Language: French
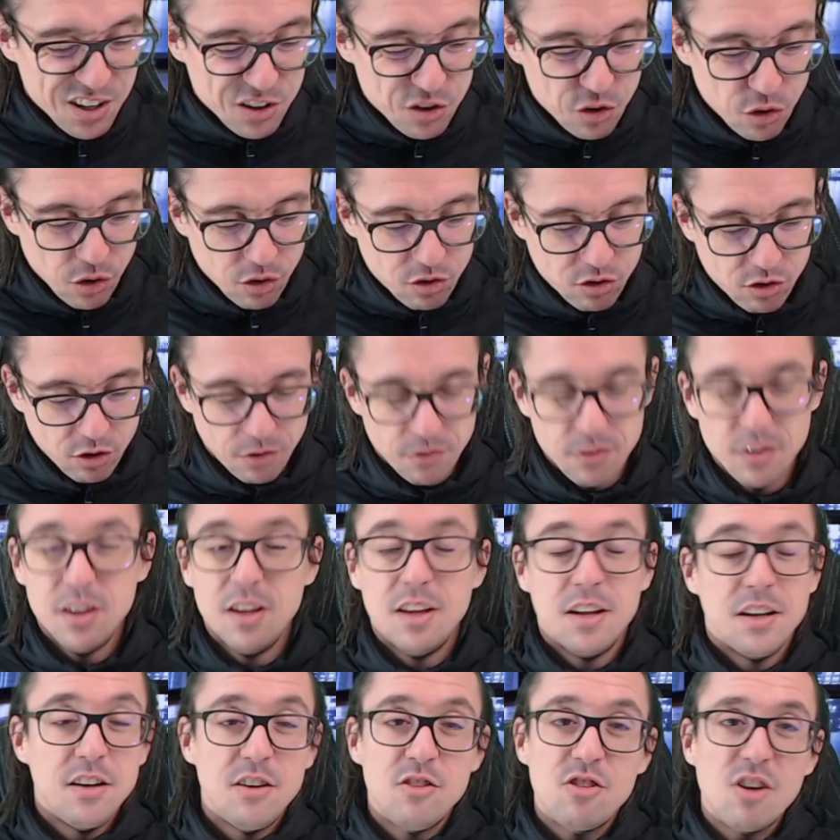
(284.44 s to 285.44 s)
Donc,
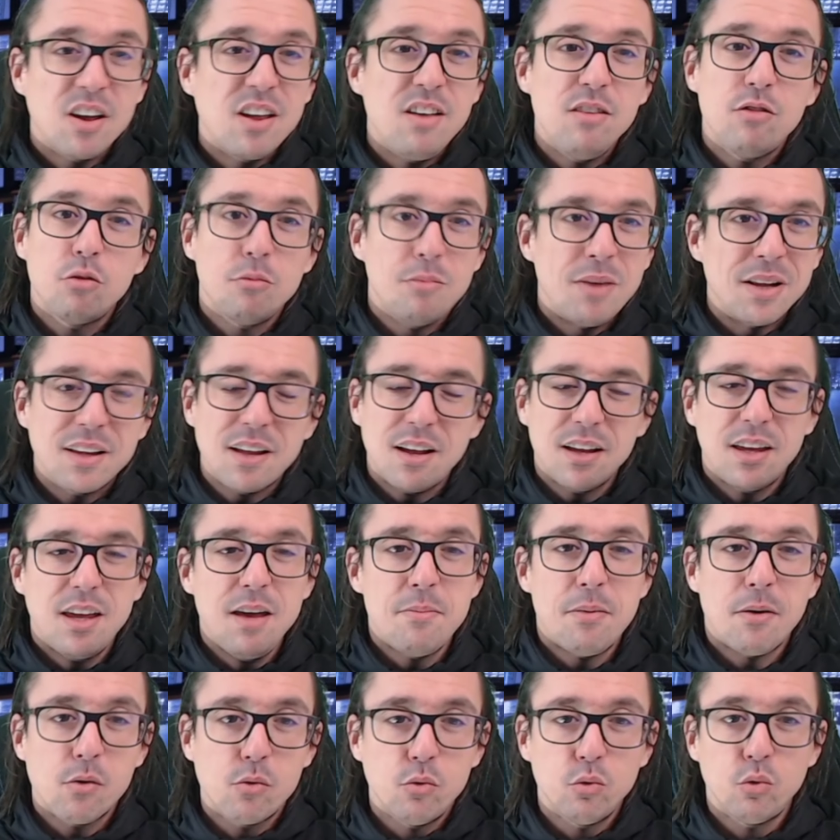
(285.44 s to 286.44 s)
déjà qu'ils sont matraqués
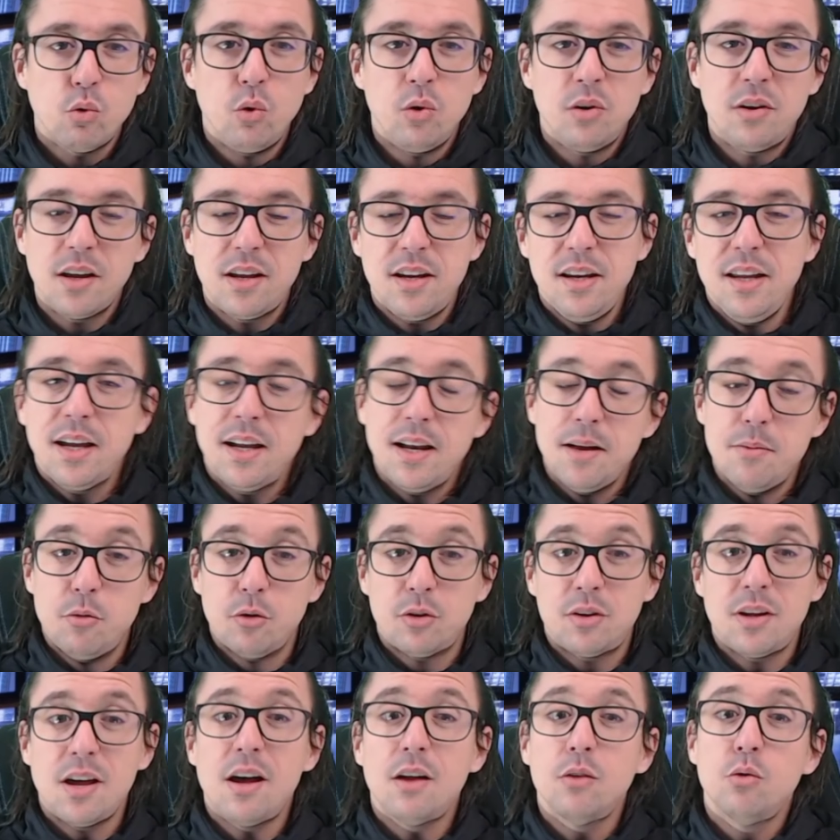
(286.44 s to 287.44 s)
par le contrôle technique, les
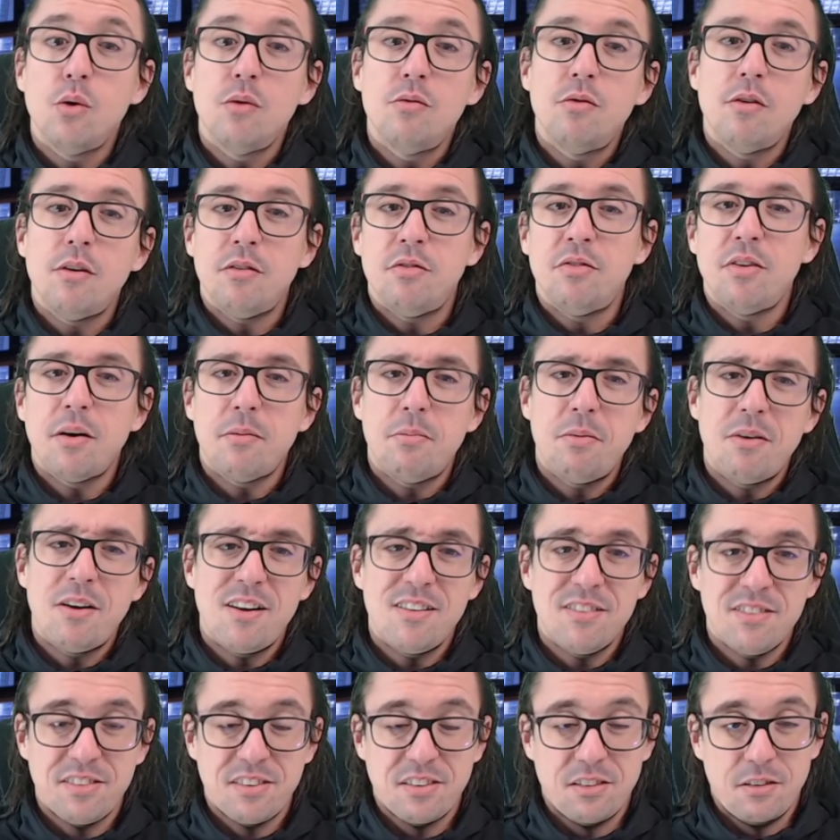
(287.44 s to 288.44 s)
motards doivent faire
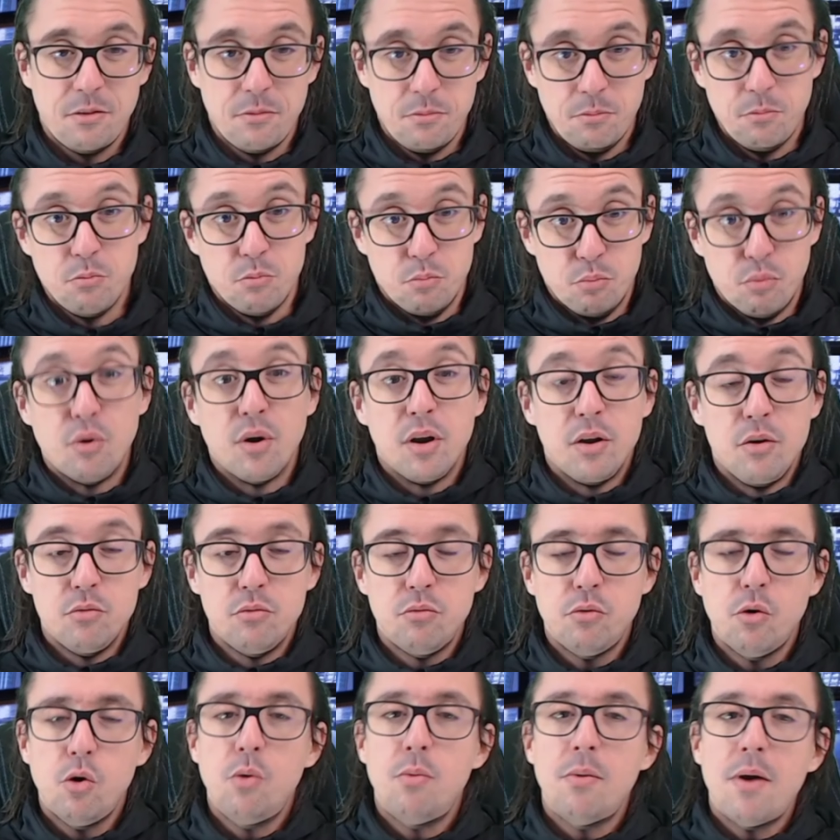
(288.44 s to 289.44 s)
passe pour les
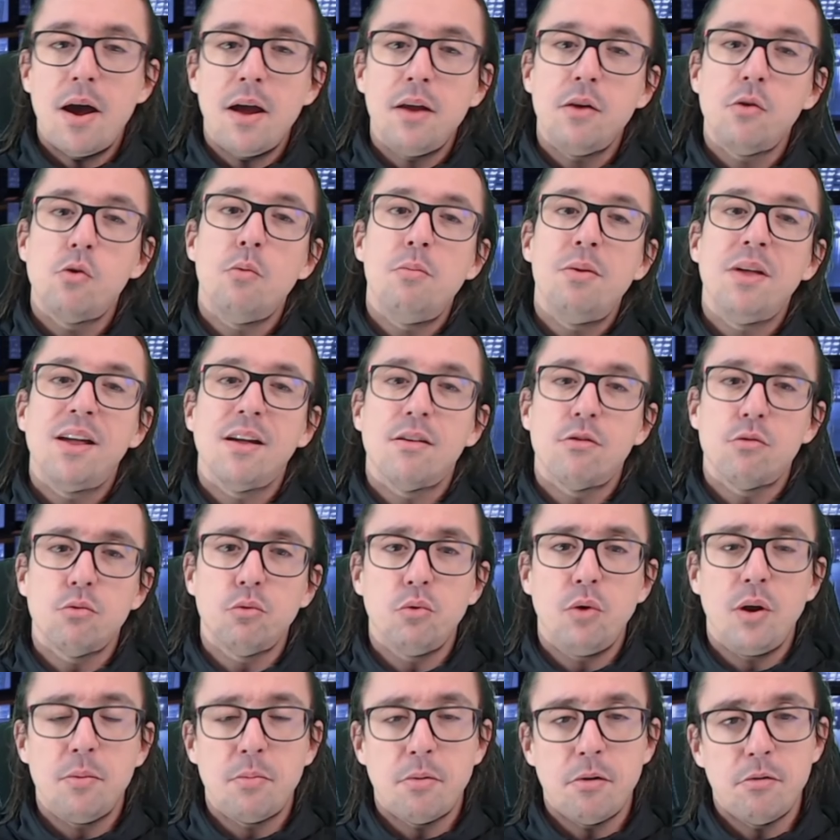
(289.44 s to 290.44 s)
nouveaux, à une complication de
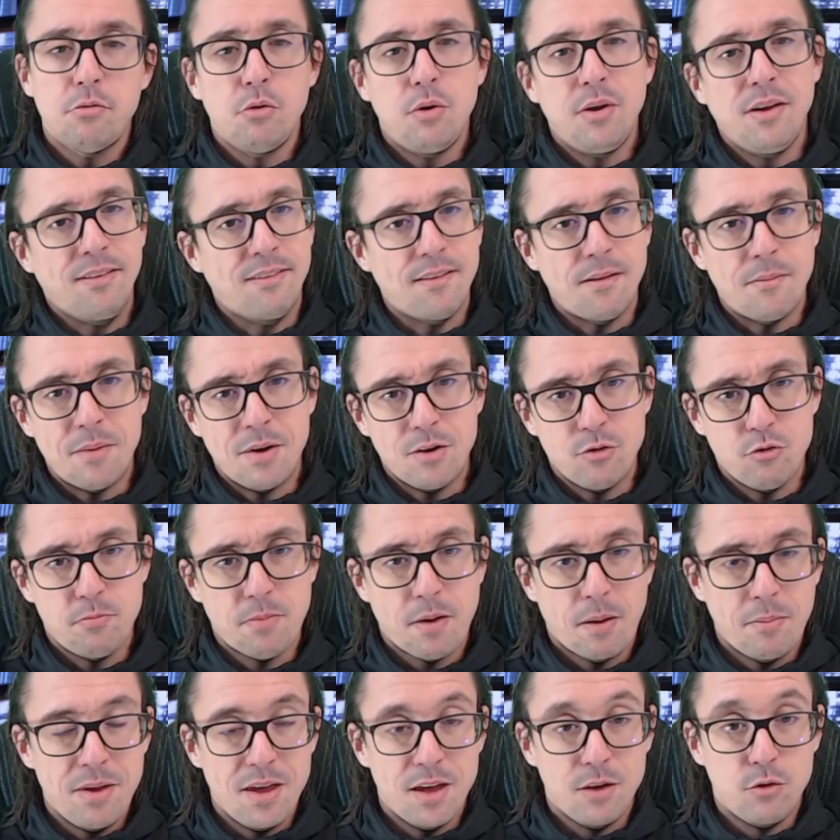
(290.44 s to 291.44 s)
l'épreuve de l'examen du
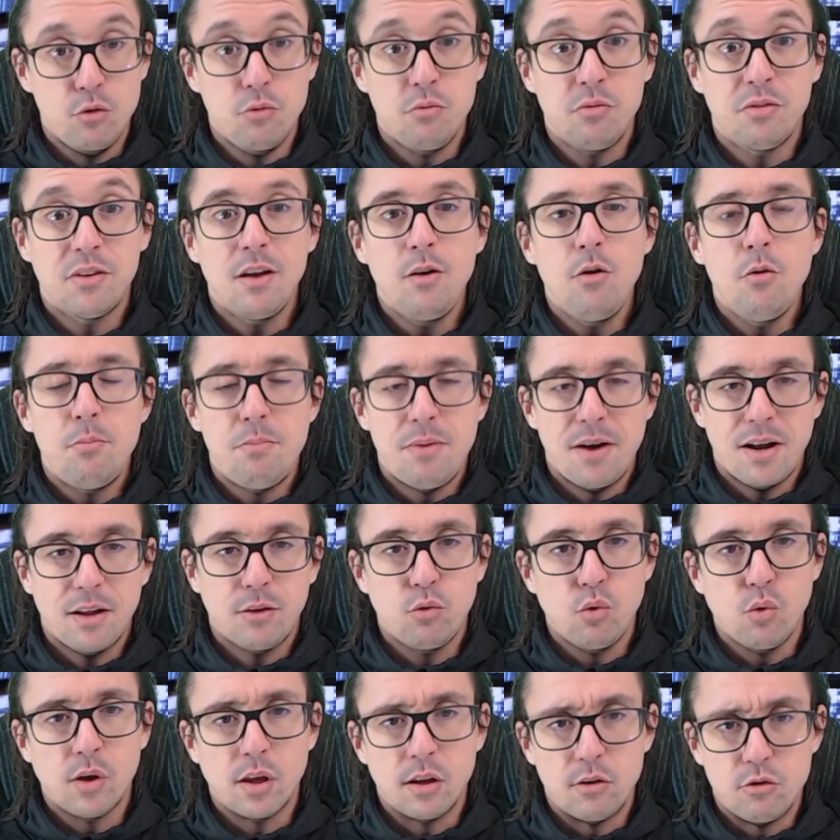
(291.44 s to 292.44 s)
permis à deux Vous savez, le
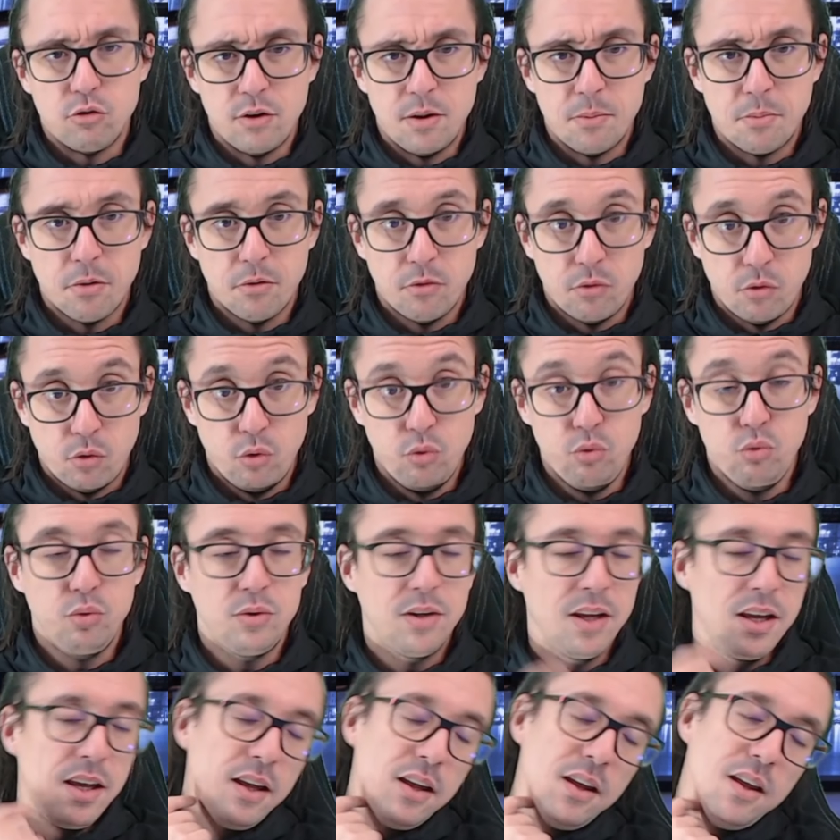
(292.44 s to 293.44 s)
plateau qui est une épreuve
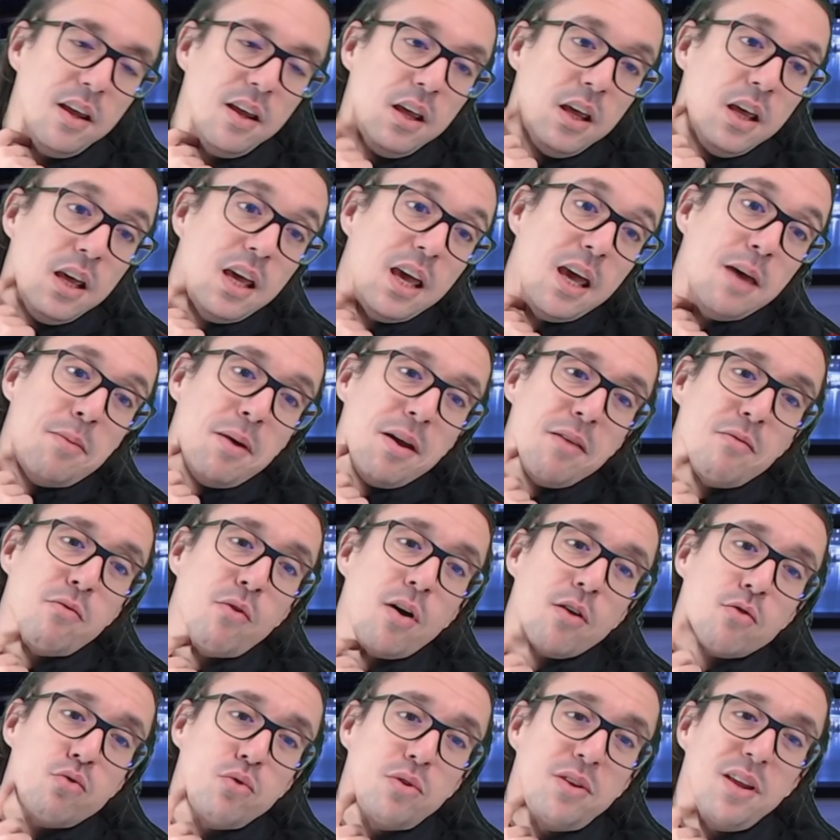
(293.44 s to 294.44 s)
redoutée. Et eh bien, ils vont
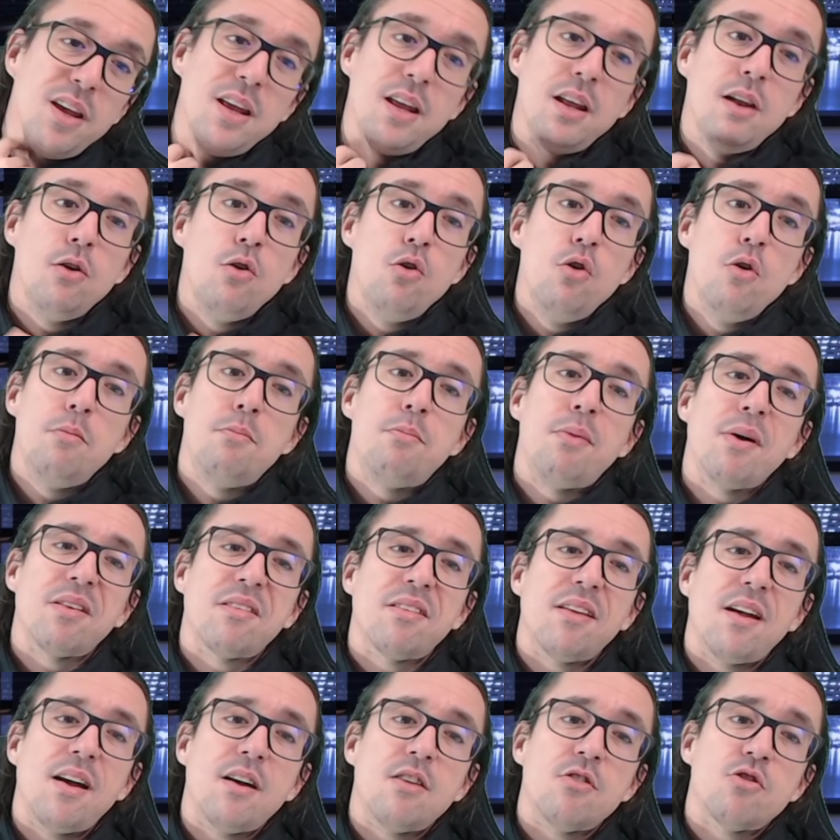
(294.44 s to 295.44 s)
rajouter le
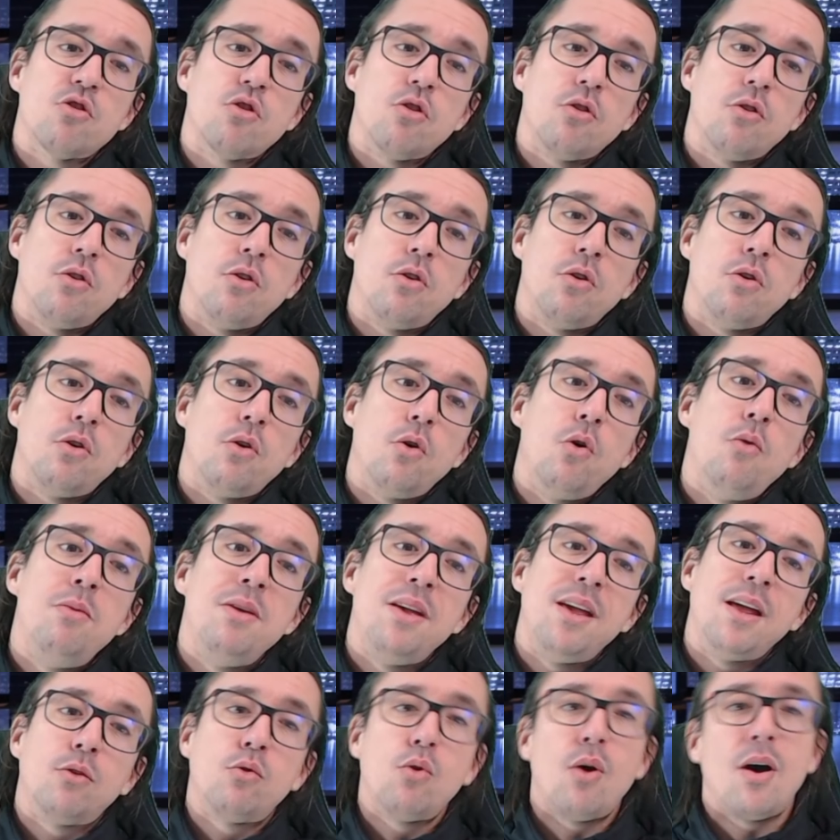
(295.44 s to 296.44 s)
passage euh,
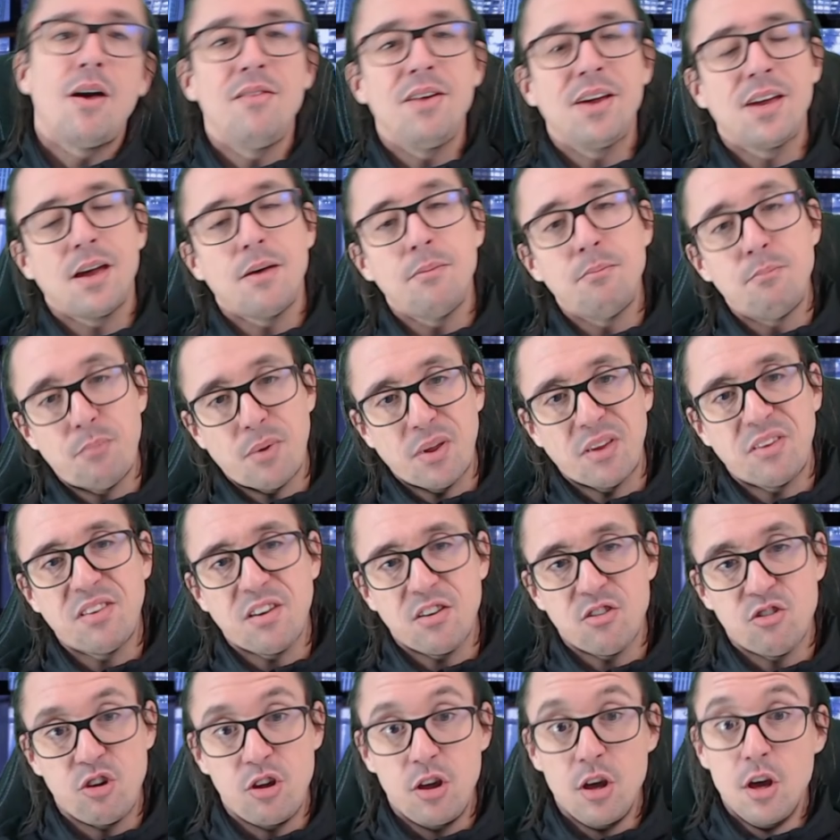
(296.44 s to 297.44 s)
obligatoire avec un
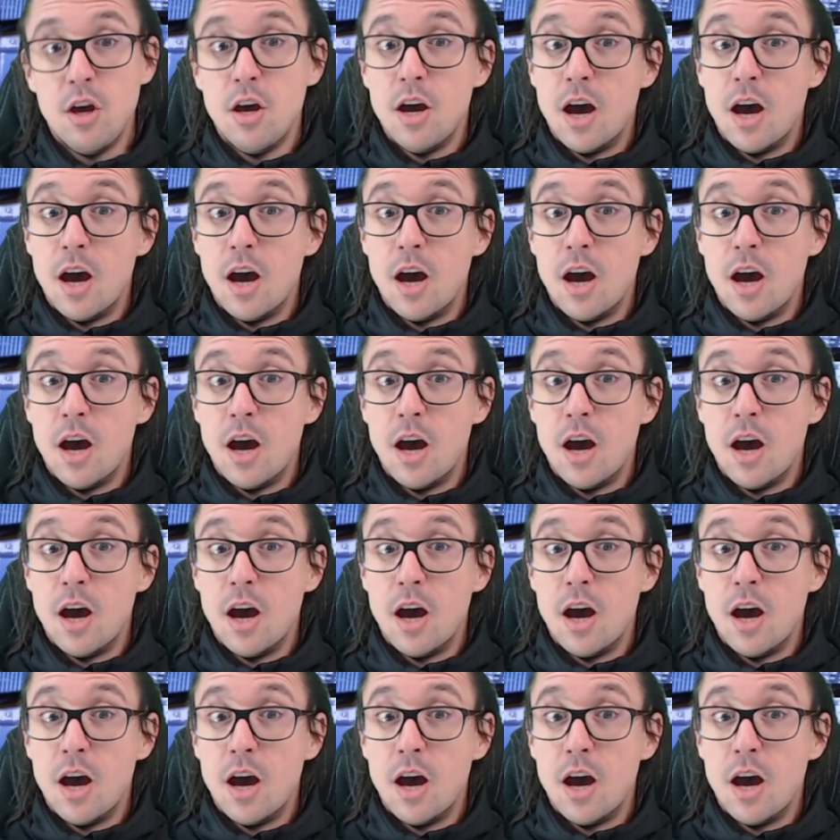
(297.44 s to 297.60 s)
passager.